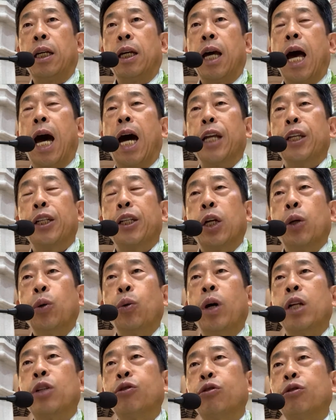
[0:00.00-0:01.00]
아니라고
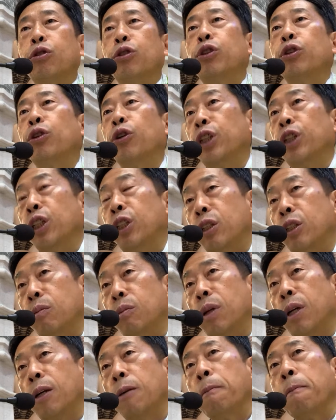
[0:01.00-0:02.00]
할 수는
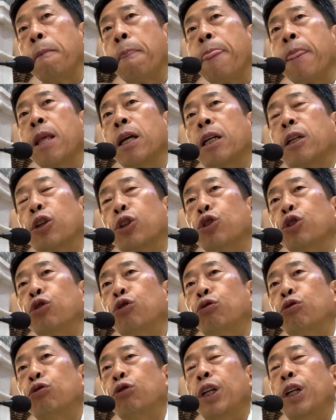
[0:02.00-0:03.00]
있지만 그것은
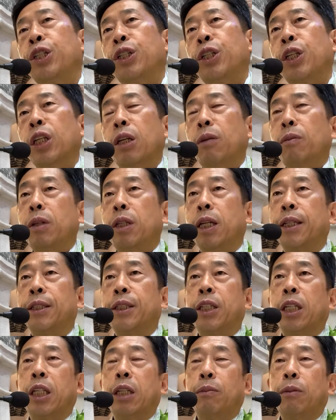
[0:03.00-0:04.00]
누구의 책임이냐
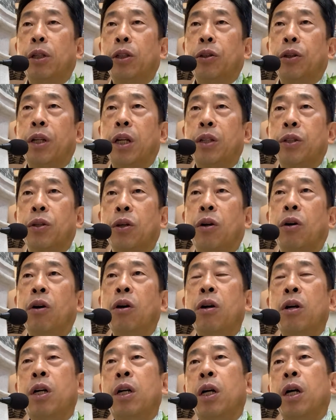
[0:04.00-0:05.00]
책임을 떠나서